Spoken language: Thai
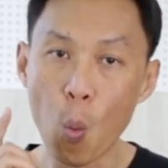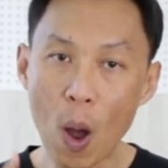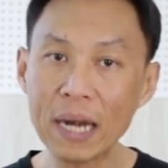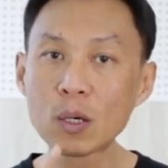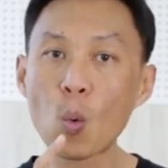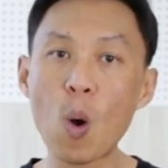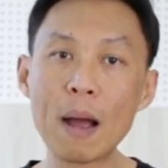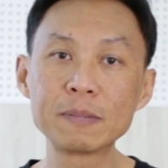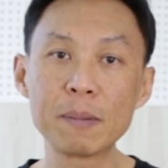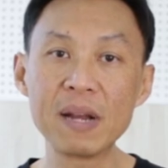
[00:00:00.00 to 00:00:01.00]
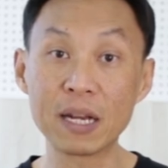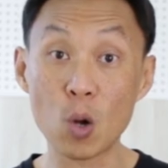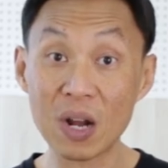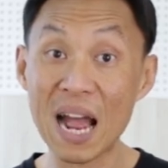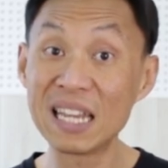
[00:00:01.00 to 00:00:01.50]
วัดความสำเร็จ
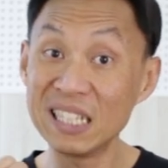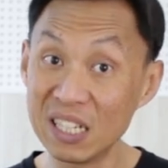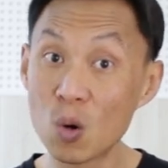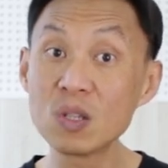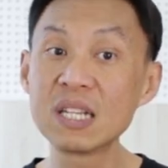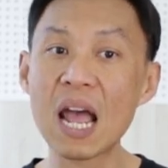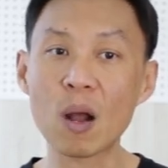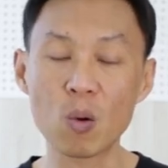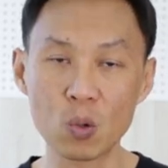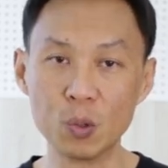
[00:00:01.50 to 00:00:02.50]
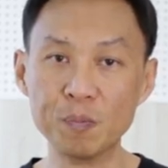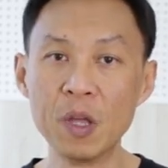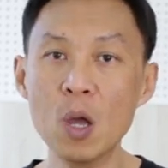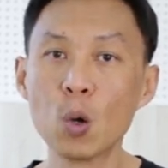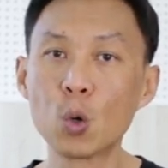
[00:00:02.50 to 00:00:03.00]
ของการยิงโฆษณาของคุณ
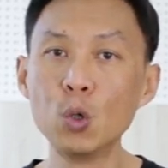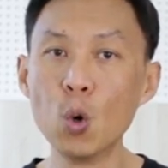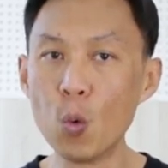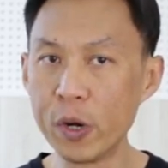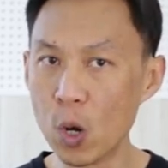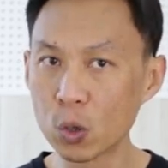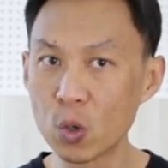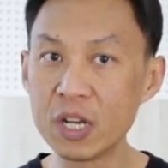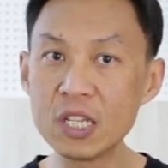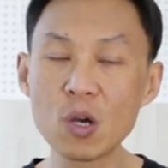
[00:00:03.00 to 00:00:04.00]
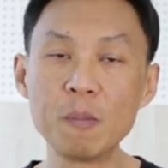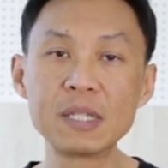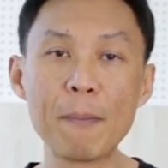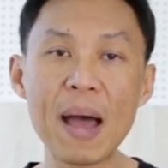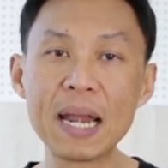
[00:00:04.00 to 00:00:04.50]
คุณดูวิดีโอตัวนี้จบ
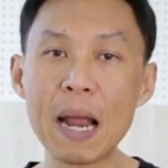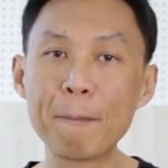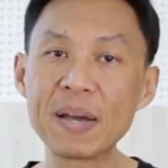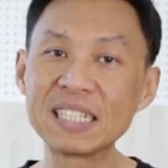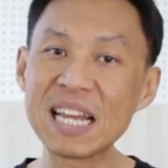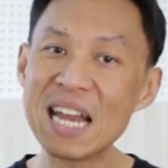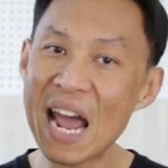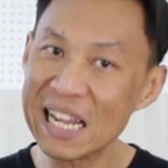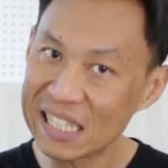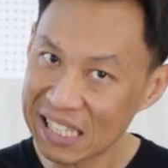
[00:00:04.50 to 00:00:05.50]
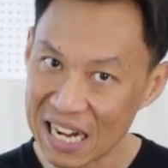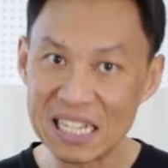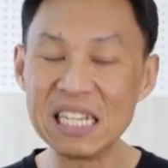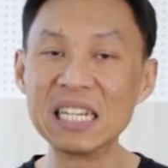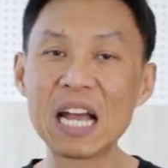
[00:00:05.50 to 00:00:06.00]
สามารถนำไปใช้ได้ทันที